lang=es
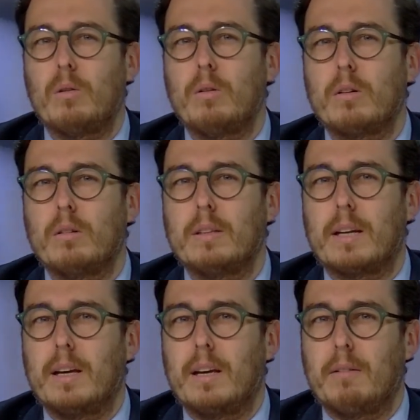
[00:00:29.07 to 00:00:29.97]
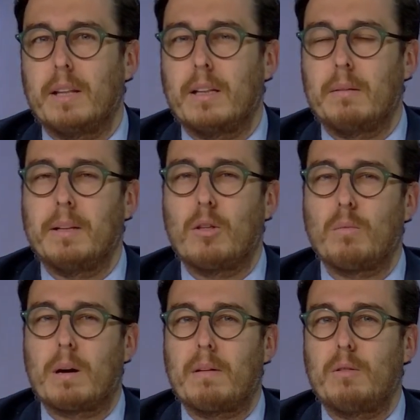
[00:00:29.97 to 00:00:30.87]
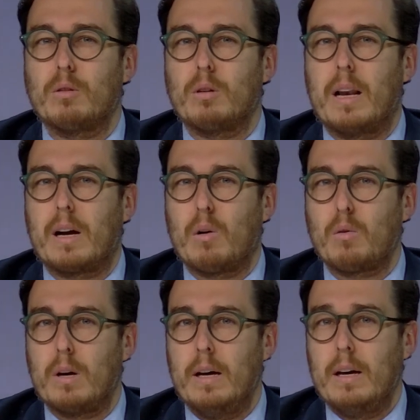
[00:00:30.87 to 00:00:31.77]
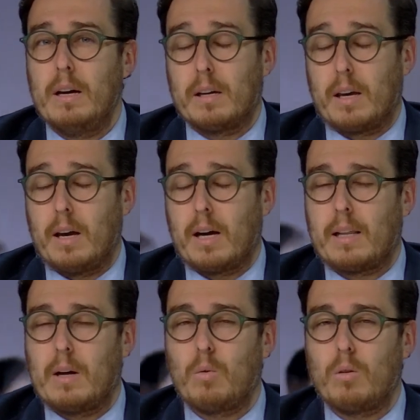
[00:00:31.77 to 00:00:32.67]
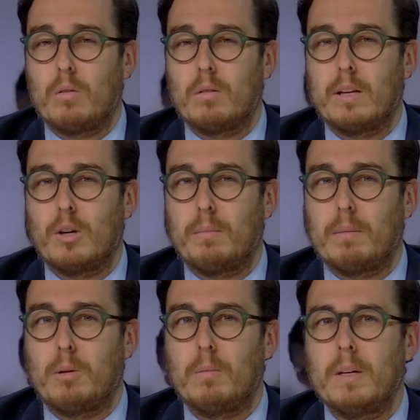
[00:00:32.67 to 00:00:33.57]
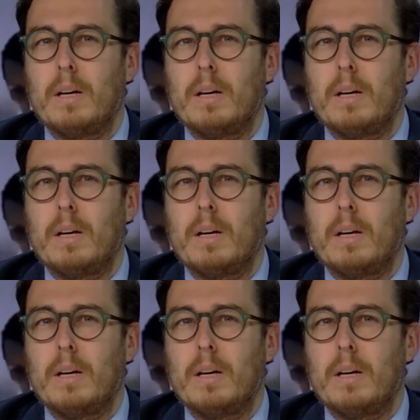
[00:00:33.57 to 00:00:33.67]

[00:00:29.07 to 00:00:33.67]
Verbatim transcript: El único interés es, evidentemente, sumar más votos a la causa que es a cada uno de ellos mismos.